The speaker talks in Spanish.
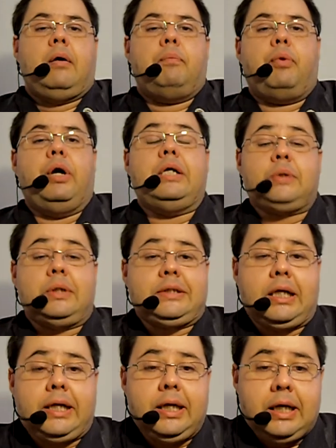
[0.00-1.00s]
Por eso
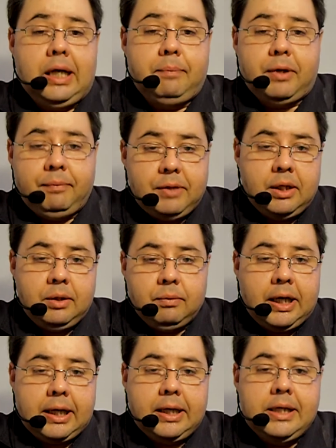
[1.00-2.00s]
hasta el general Prim tiene
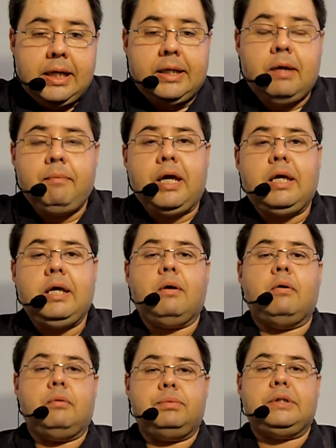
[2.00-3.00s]
una calle aquí en
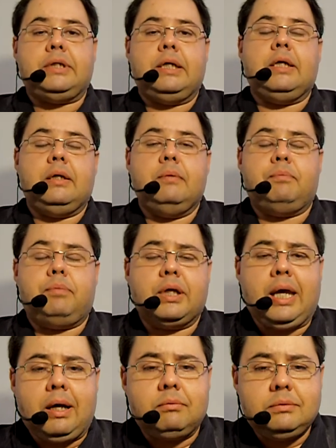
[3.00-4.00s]
México, pues
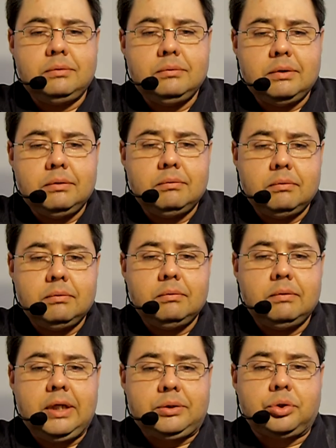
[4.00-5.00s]
porque era un
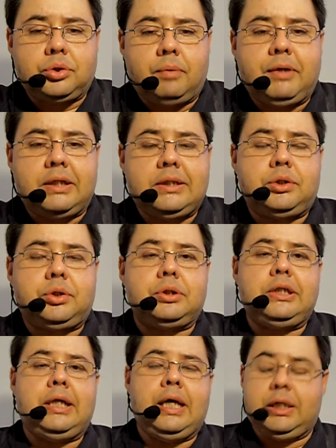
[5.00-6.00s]
de esos hombres
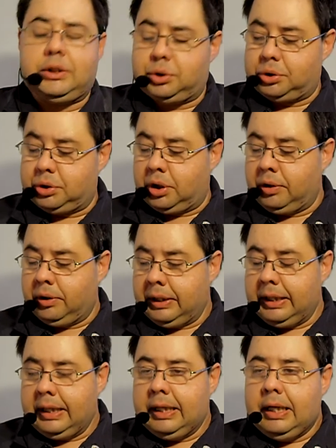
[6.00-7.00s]
hechos y derechos, ¿no?
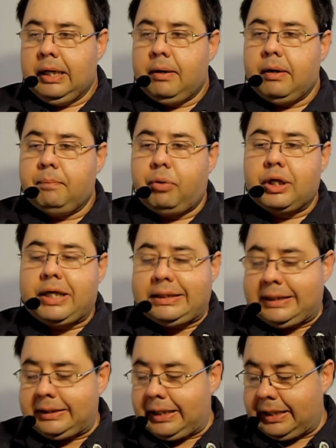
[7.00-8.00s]
¿Por qué
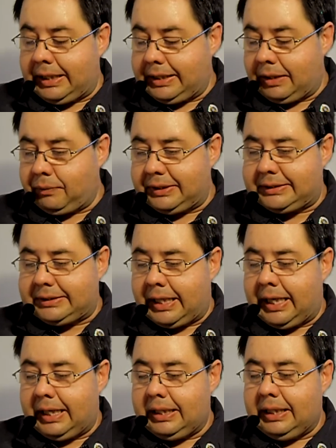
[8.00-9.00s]
Santana ya no
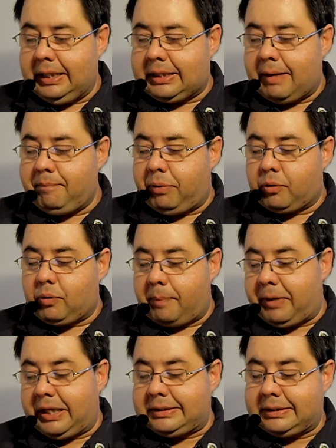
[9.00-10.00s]
está y tampoco
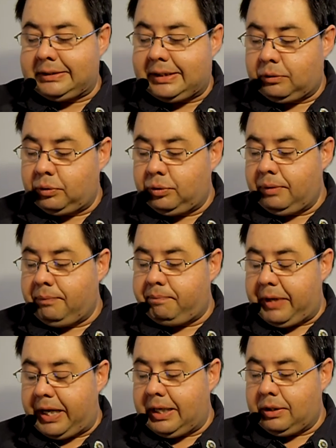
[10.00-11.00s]
aparece en Segundo
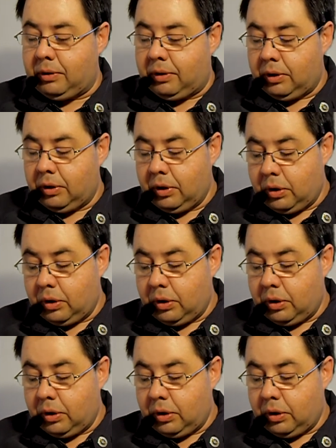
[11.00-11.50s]
Imperio?